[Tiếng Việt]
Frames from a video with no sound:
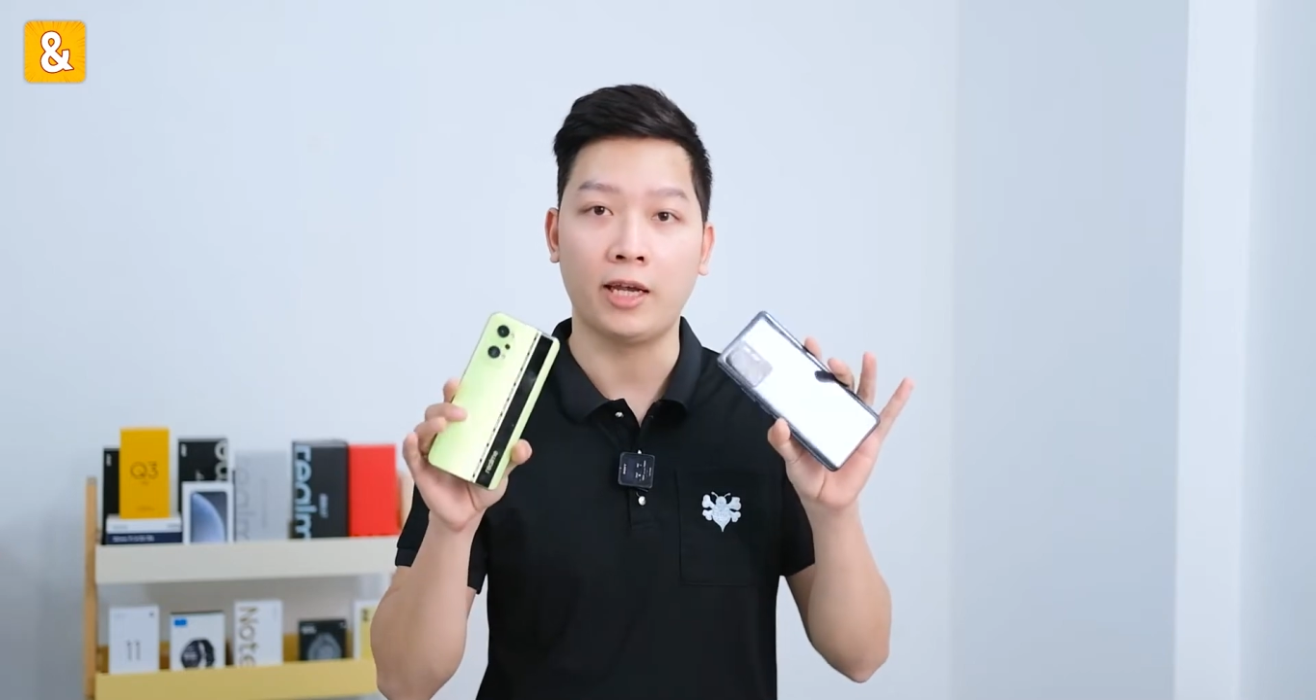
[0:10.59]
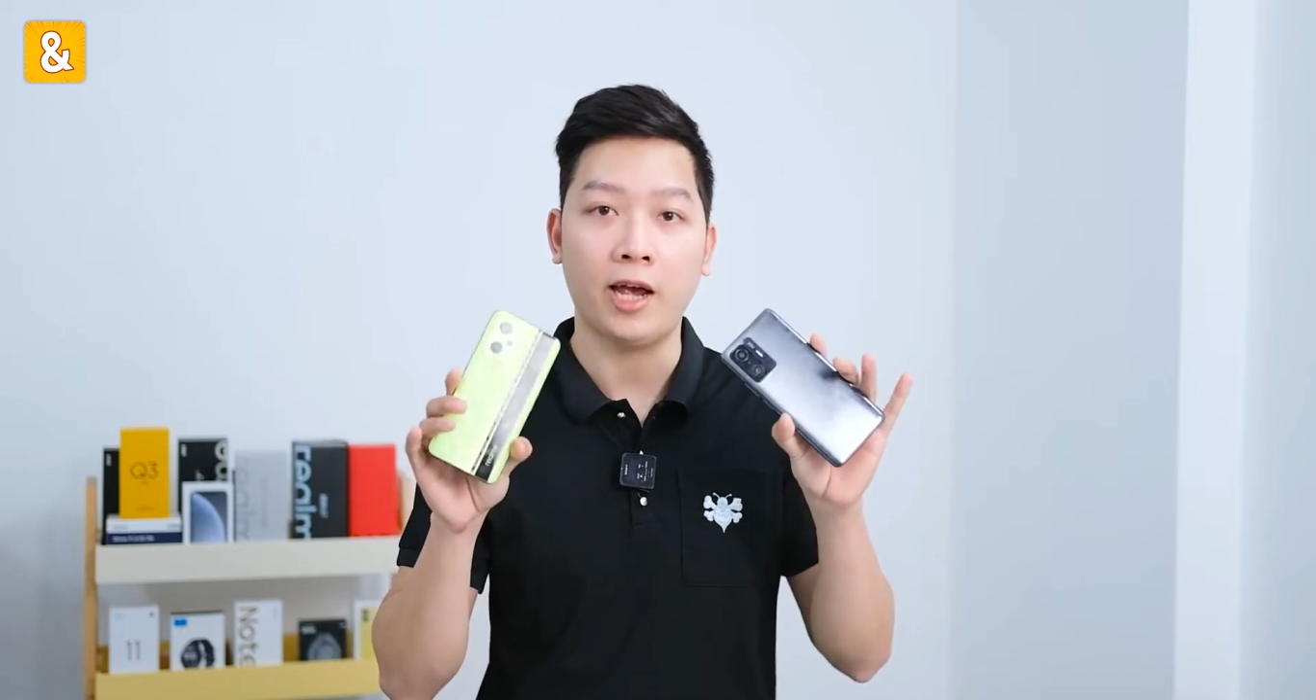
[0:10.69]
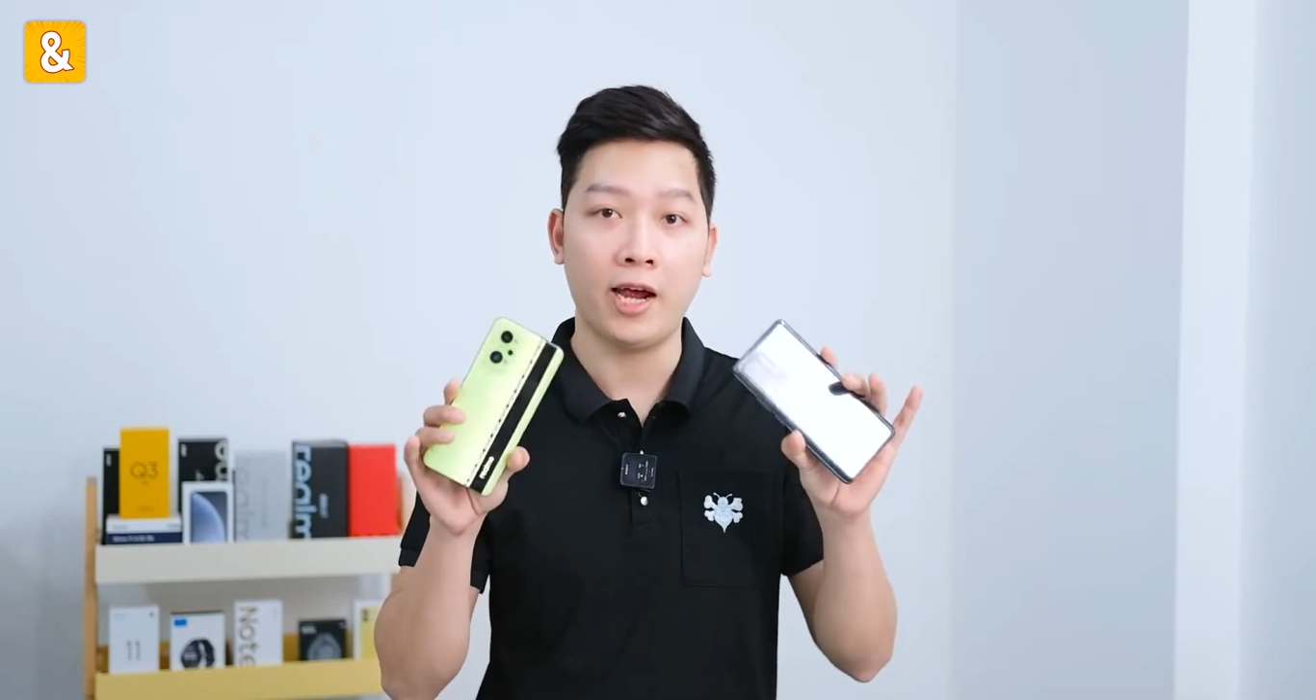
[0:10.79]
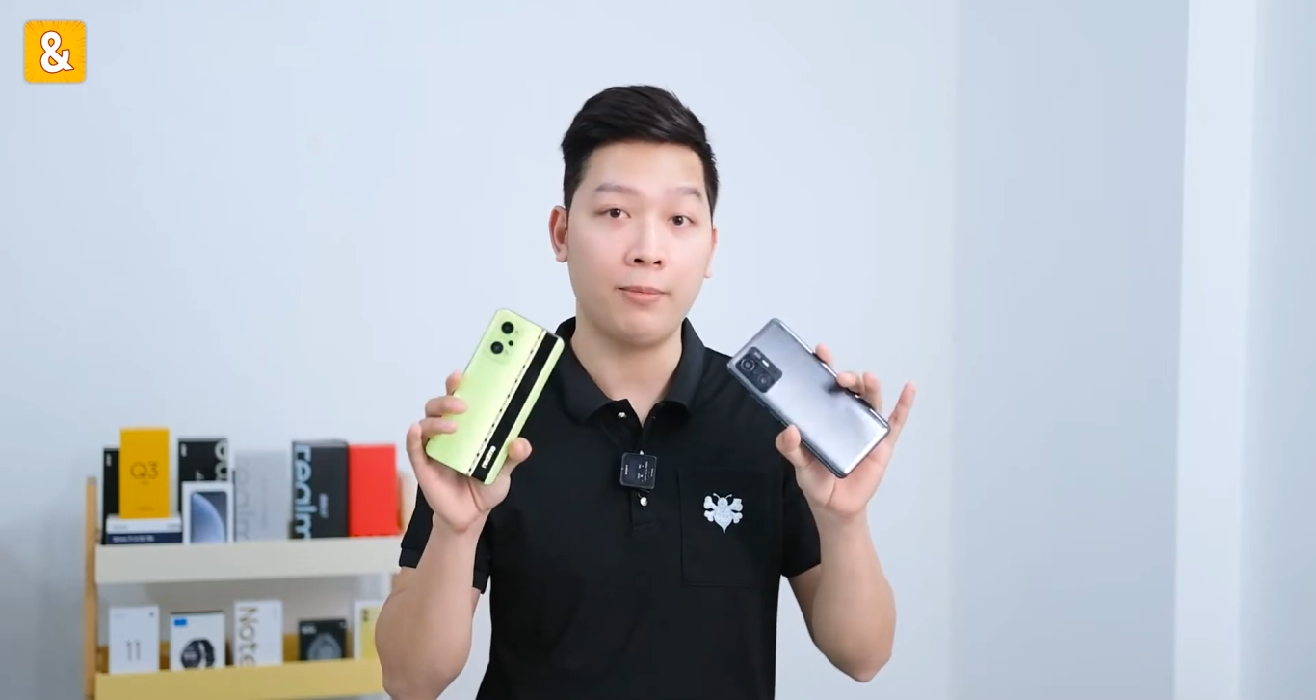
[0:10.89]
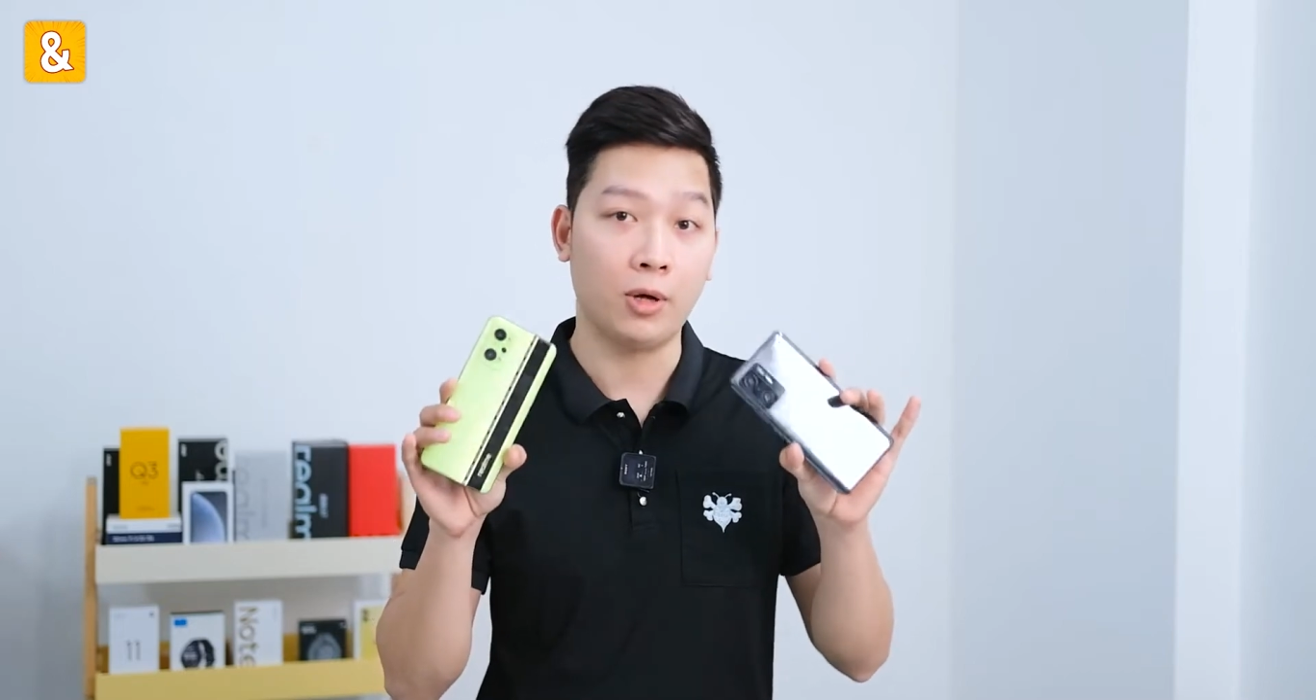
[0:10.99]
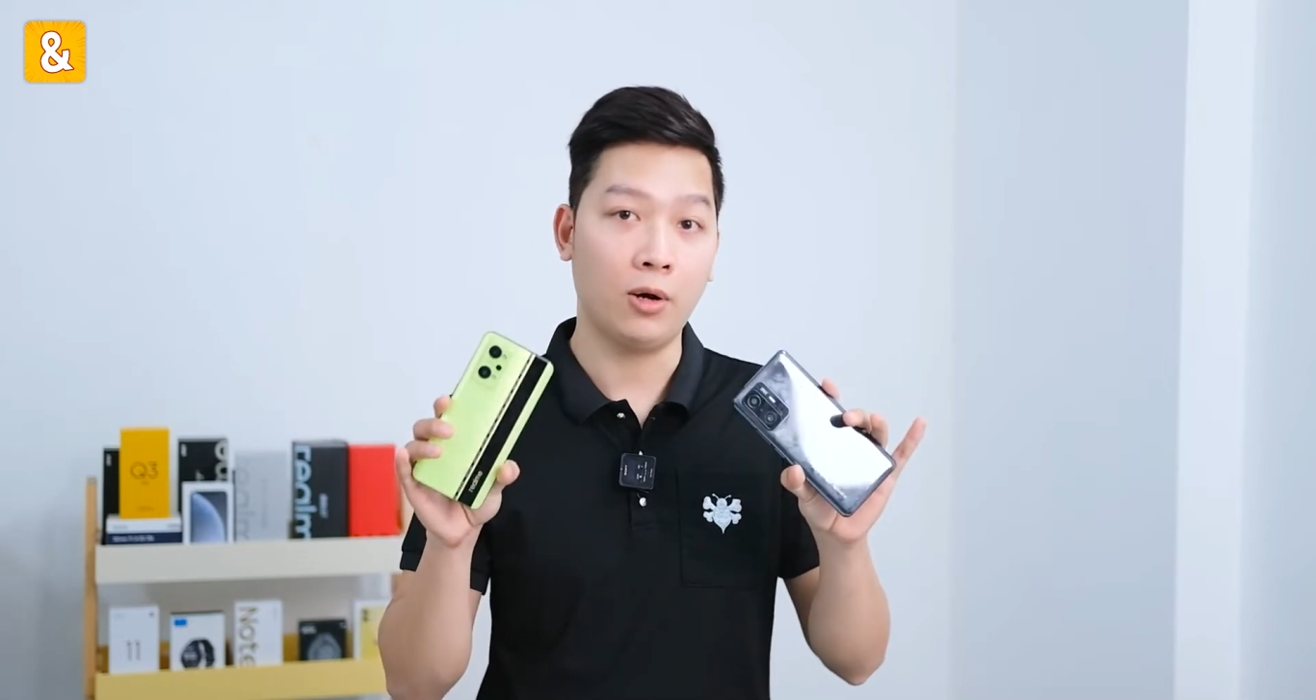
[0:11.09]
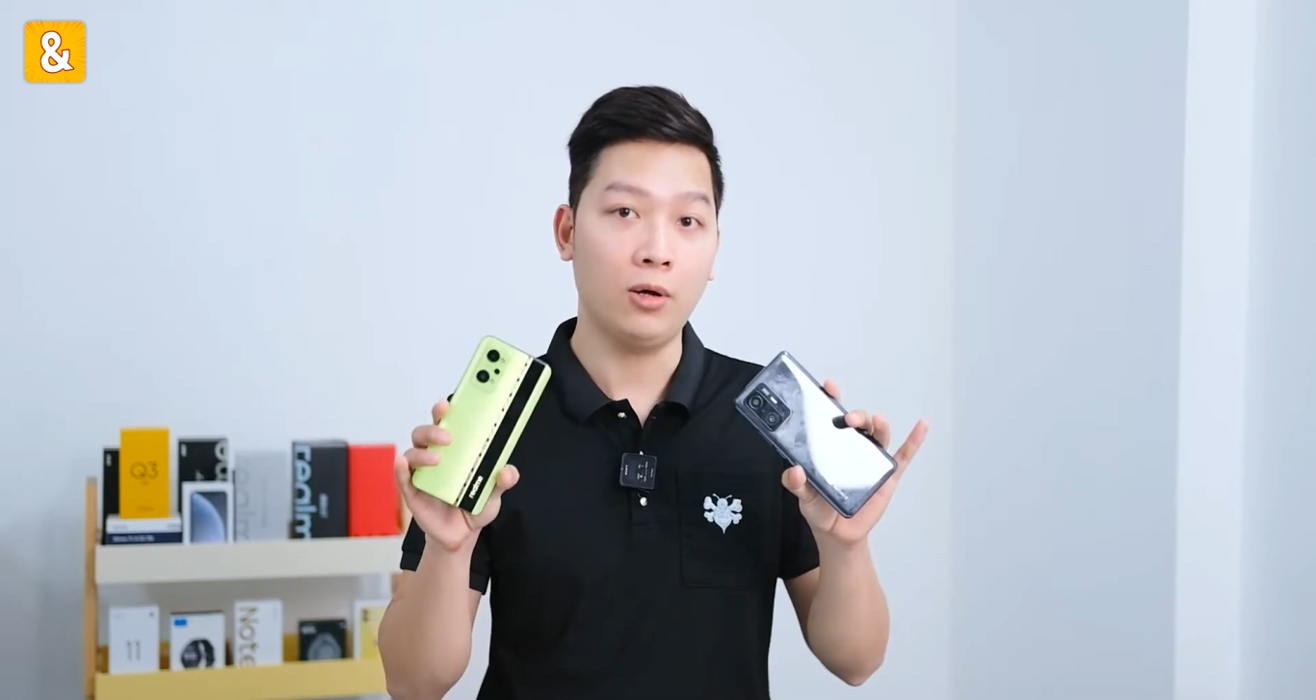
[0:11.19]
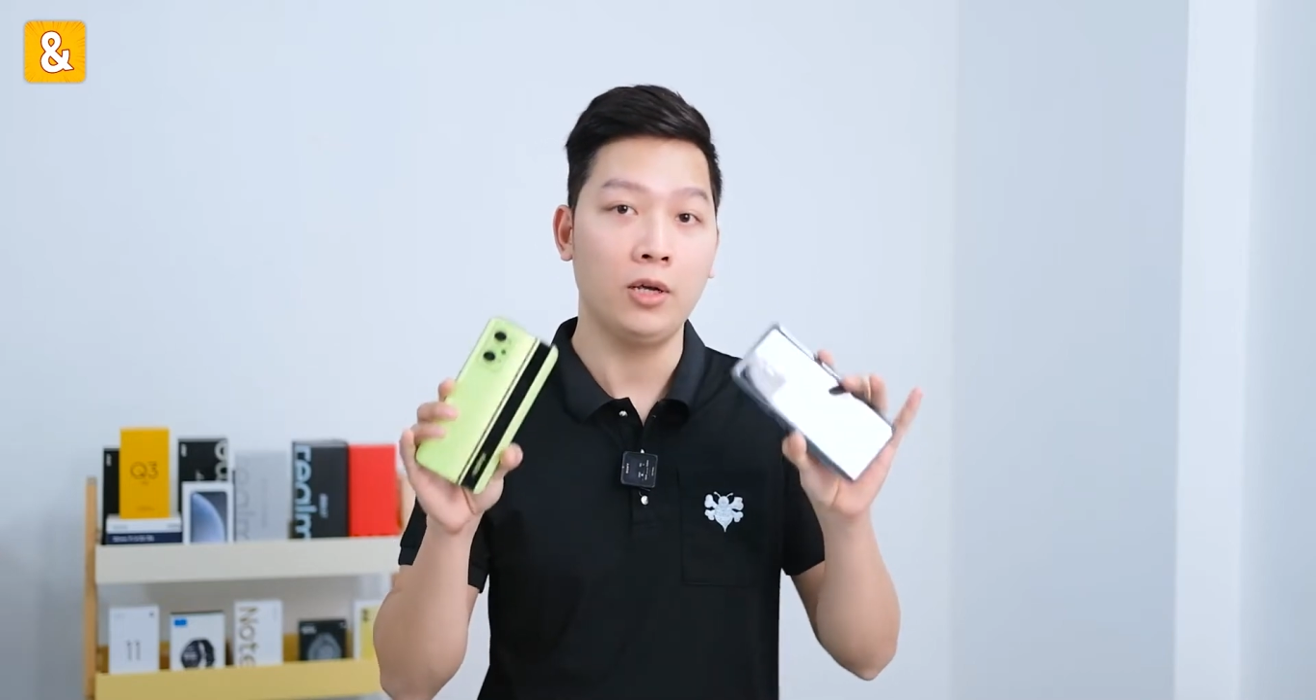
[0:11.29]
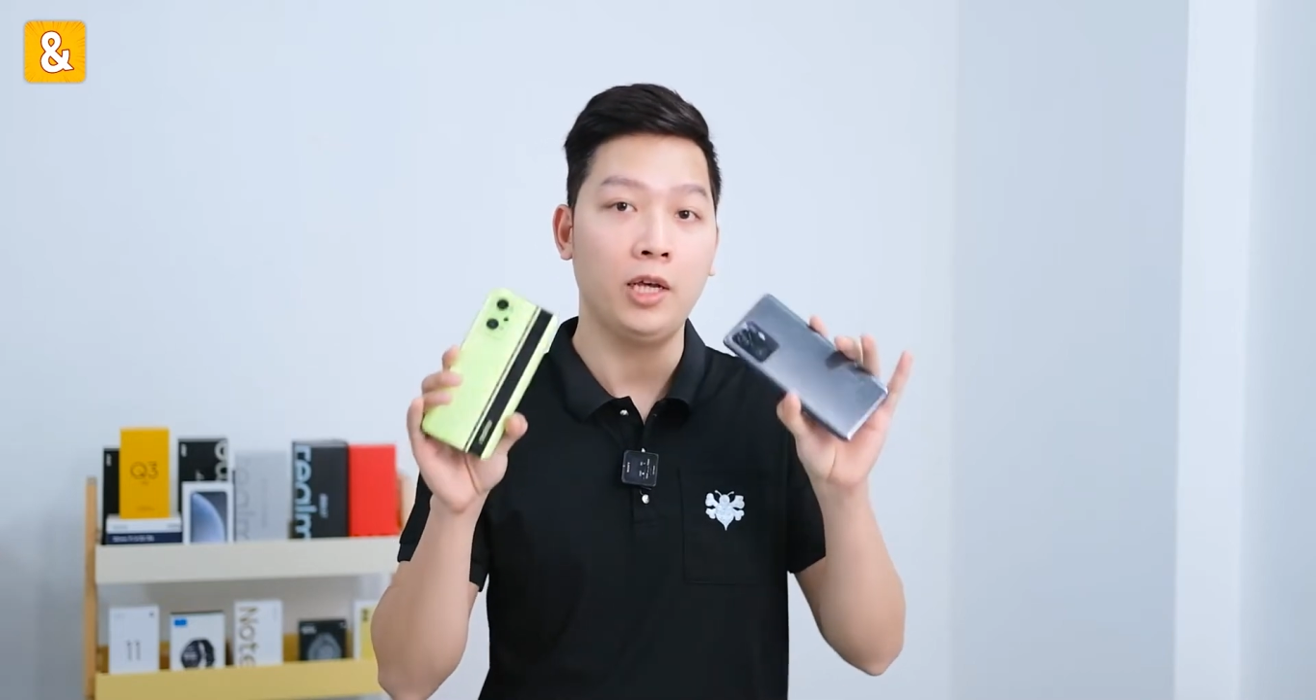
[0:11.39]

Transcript: sánh hai em nó